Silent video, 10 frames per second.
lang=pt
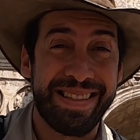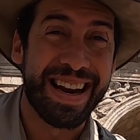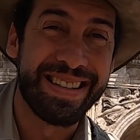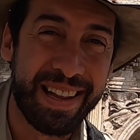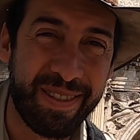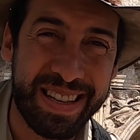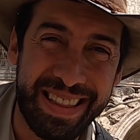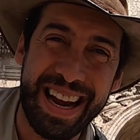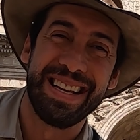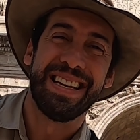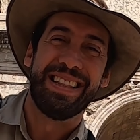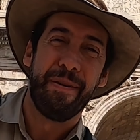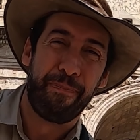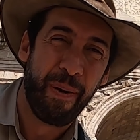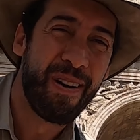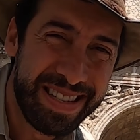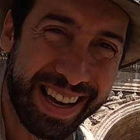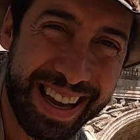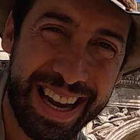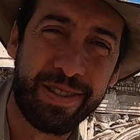313 depois
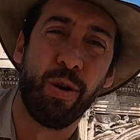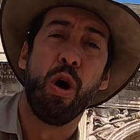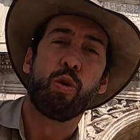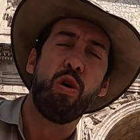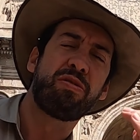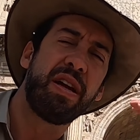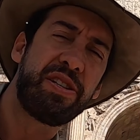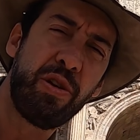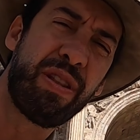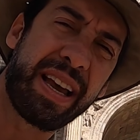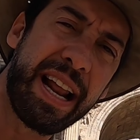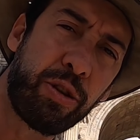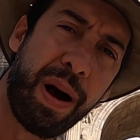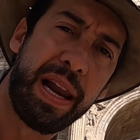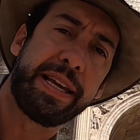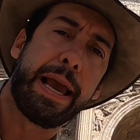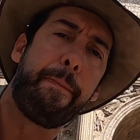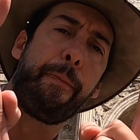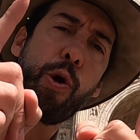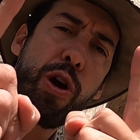de Cristo, Constantino decreta uma lei que
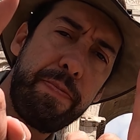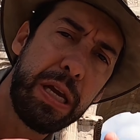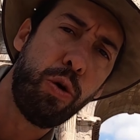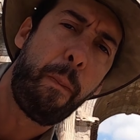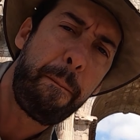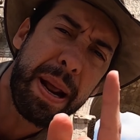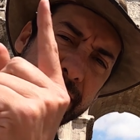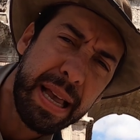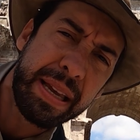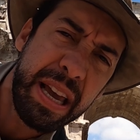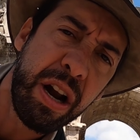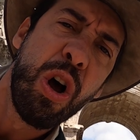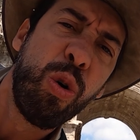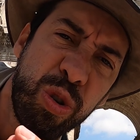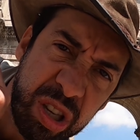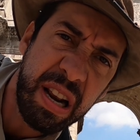é proibido perseguir os